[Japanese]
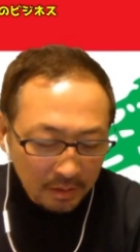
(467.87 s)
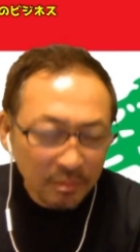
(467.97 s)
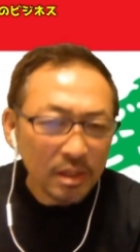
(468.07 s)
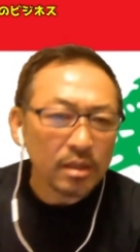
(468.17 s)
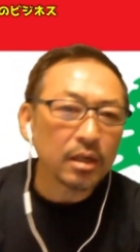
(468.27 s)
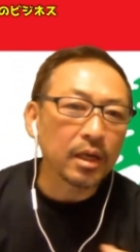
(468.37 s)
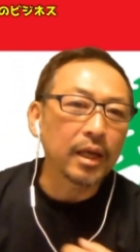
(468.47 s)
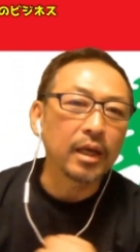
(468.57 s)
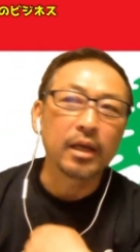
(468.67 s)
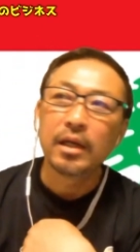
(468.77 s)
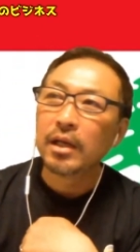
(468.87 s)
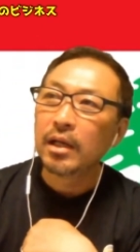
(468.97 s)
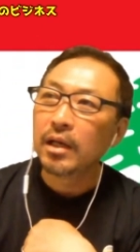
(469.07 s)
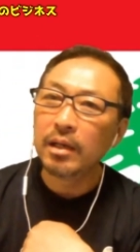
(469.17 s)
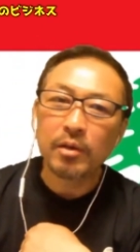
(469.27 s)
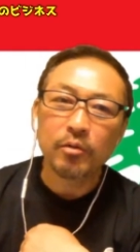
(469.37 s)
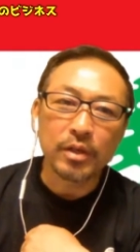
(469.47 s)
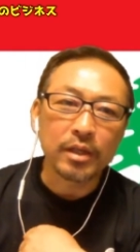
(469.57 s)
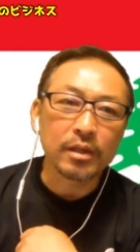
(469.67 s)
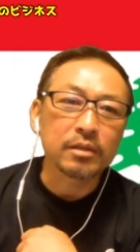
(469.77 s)
まあ、だからね、レバノン
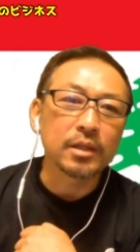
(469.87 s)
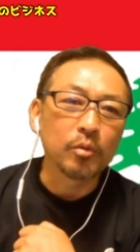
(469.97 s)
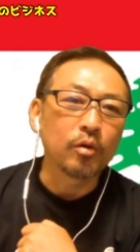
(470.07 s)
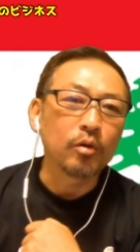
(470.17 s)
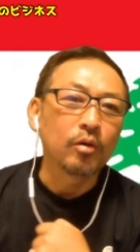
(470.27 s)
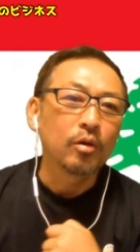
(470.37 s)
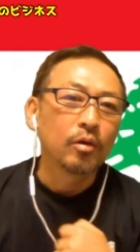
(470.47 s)
に行かなくても、